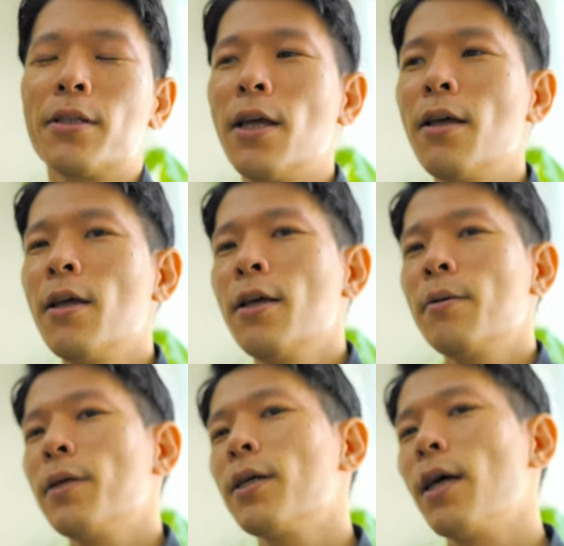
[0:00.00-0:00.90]
で、
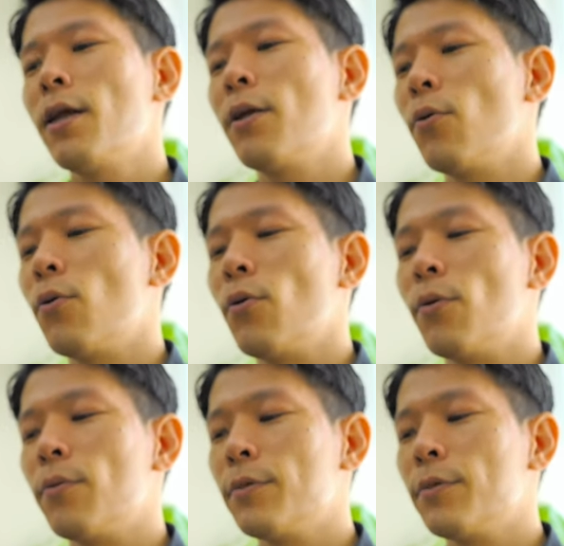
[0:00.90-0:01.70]
皆さん、ね、あの、